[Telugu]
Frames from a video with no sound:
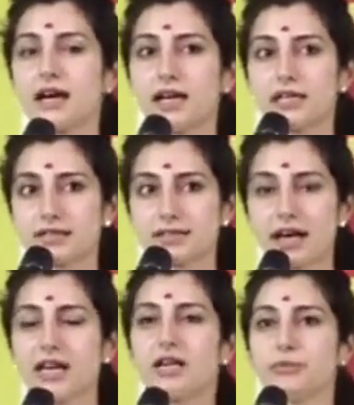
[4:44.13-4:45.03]
ఆయనకి
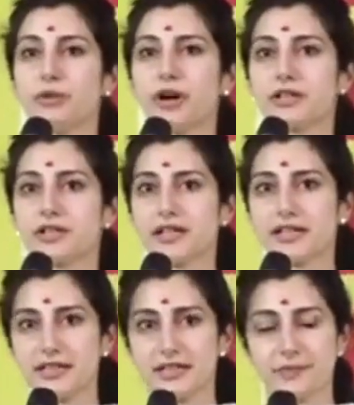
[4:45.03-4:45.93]
చాలా ఇంపార్టెంట్
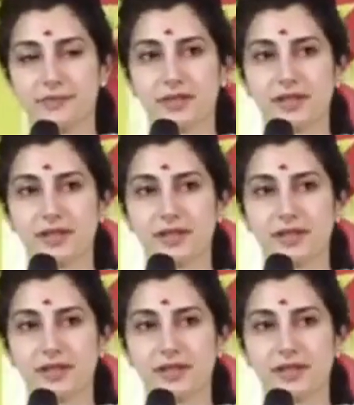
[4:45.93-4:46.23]
అనేది